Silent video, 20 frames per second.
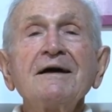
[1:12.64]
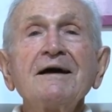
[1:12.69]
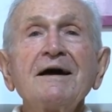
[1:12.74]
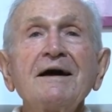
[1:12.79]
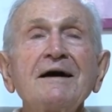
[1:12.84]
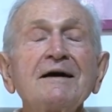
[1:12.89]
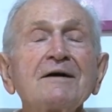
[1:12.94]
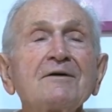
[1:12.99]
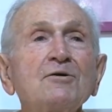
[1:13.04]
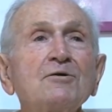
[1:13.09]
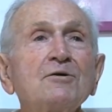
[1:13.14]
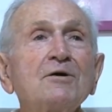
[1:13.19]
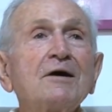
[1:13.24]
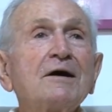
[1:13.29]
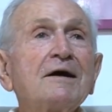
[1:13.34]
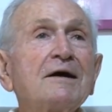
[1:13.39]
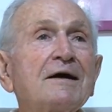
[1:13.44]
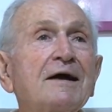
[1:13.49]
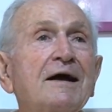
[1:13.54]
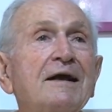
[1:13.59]
a,
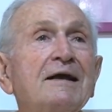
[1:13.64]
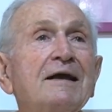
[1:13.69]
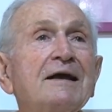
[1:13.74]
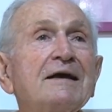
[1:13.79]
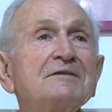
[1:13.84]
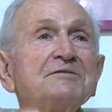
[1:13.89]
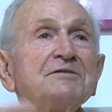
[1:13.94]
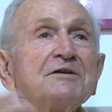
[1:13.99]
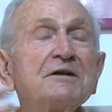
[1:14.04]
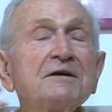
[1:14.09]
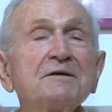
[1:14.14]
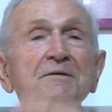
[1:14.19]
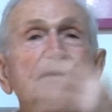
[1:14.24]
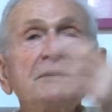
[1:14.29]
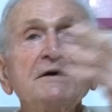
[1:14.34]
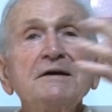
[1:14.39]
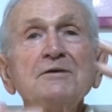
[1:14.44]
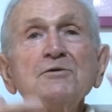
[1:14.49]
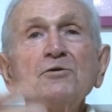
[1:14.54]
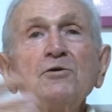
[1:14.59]
a
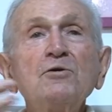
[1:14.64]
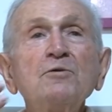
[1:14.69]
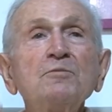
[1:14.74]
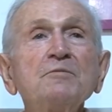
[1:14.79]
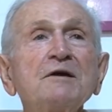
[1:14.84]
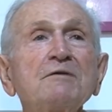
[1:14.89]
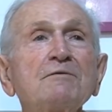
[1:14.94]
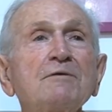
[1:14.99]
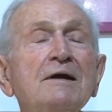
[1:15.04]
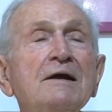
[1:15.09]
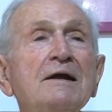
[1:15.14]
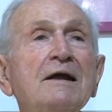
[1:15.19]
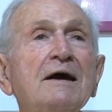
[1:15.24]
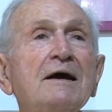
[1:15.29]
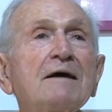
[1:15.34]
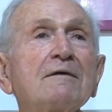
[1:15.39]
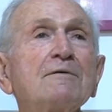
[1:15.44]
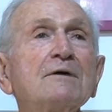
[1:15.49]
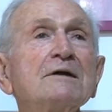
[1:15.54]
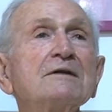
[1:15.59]
leggere i nomi qua e
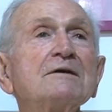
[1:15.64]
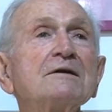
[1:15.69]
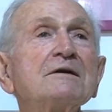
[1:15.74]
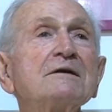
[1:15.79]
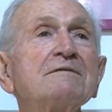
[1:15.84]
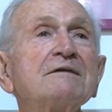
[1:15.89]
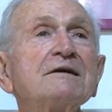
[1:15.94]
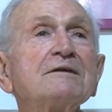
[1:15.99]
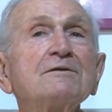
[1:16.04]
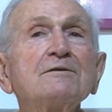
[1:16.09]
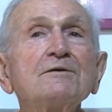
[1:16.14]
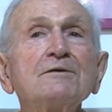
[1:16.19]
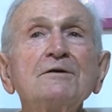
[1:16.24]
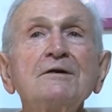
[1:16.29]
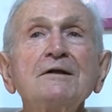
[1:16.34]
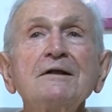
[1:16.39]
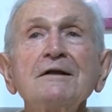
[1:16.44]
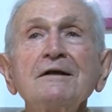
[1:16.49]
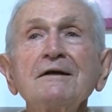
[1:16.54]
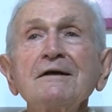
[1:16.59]
là, quando è arrivato
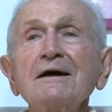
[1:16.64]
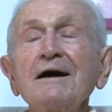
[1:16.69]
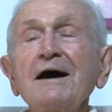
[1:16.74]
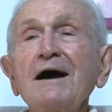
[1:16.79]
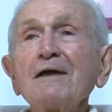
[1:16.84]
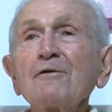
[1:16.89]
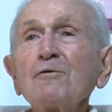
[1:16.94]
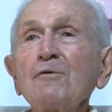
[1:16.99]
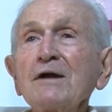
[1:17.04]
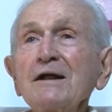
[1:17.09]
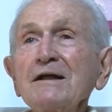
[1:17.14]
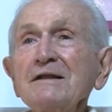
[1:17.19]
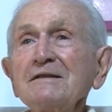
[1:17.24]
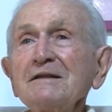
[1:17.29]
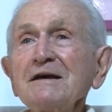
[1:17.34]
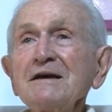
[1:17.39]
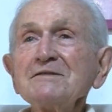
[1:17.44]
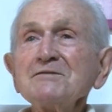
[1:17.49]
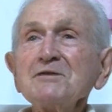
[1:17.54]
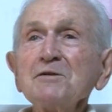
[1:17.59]
al
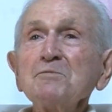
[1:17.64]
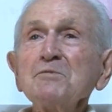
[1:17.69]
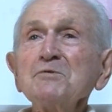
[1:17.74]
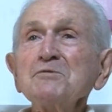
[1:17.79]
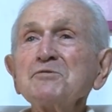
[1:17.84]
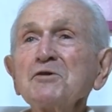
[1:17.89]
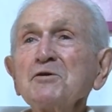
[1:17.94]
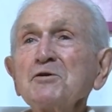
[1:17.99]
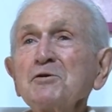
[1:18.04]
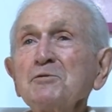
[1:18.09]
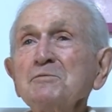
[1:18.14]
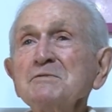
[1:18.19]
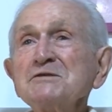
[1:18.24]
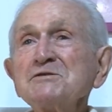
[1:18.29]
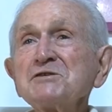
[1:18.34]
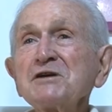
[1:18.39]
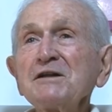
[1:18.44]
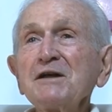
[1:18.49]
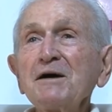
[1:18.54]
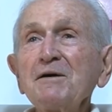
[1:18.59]
quarantesimo mi sono
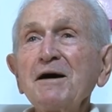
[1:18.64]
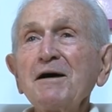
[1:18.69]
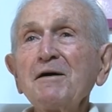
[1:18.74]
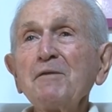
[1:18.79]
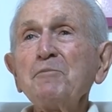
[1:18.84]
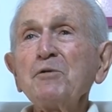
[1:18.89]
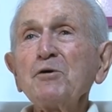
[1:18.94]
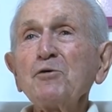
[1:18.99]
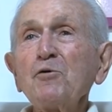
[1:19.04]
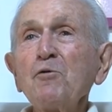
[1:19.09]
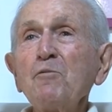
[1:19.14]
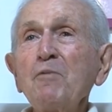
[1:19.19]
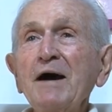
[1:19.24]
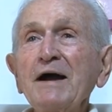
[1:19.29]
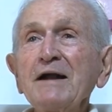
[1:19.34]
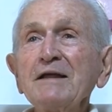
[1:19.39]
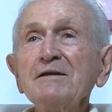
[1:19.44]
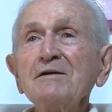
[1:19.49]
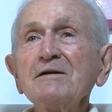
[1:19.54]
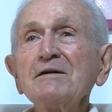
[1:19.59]
incominciato a
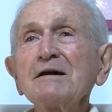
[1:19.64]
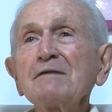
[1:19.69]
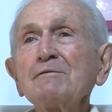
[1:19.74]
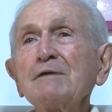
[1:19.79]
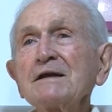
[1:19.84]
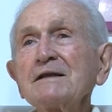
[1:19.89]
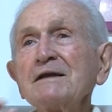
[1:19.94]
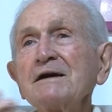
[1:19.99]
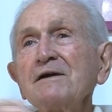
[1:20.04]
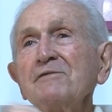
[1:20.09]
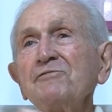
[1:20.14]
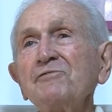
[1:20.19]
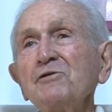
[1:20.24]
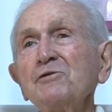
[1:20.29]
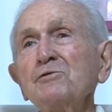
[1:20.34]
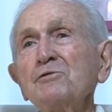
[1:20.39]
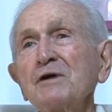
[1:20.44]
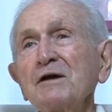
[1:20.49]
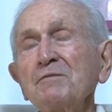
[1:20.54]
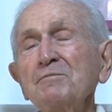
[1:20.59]
preoccupare, dico eh, guarda che
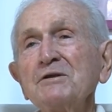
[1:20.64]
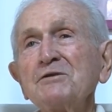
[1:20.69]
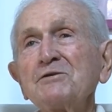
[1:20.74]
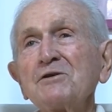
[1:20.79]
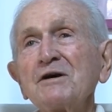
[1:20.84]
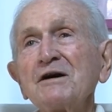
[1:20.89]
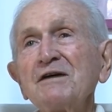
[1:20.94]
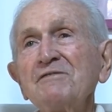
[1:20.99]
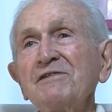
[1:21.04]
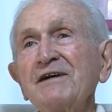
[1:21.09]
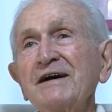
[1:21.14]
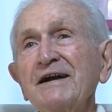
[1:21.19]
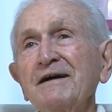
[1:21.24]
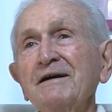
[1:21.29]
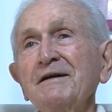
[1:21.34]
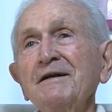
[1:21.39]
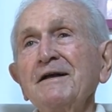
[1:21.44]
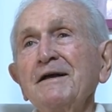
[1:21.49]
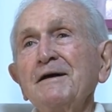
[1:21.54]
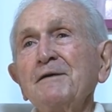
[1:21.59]
figura mi tocca fare,
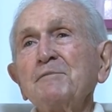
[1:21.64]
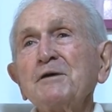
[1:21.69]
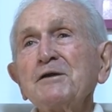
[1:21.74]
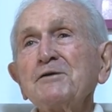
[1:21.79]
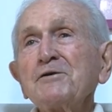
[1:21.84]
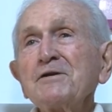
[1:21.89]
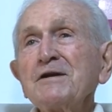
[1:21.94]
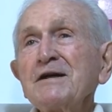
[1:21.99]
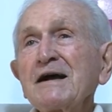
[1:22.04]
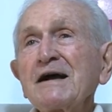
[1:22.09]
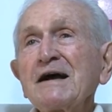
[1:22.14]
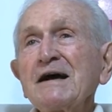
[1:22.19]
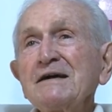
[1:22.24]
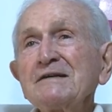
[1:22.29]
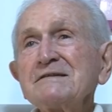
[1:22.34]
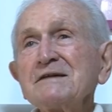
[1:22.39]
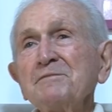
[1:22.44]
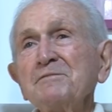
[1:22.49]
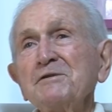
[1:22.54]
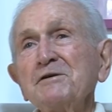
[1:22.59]
per tornare a
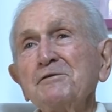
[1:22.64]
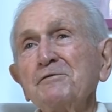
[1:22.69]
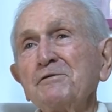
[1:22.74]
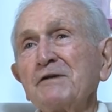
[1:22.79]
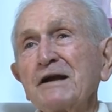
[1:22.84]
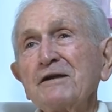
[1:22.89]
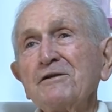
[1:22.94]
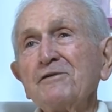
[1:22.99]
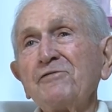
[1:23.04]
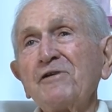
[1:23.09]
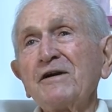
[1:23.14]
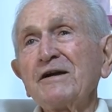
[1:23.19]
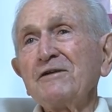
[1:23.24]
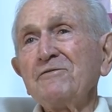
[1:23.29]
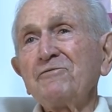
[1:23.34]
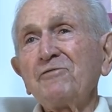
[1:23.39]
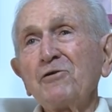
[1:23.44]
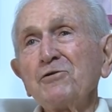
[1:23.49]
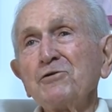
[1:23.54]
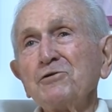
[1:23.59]
casa mi dovranno fare il
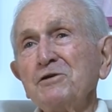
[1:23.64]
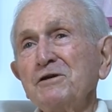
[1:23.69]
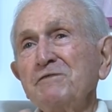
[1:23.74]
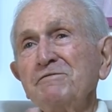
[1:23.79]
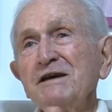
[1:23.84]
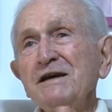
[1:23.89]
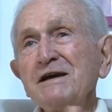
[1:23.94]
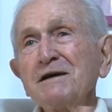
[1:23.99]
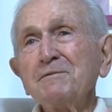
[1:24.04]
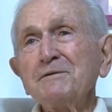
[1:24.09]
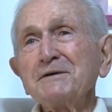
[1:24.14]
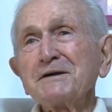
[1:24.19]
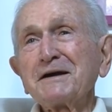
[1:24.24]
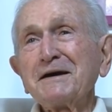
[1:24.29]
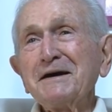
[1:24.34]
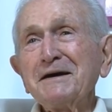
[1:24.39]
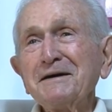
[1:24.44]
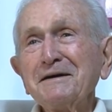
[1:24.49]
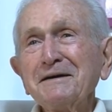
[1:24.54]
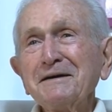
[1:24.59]
foglio di via perché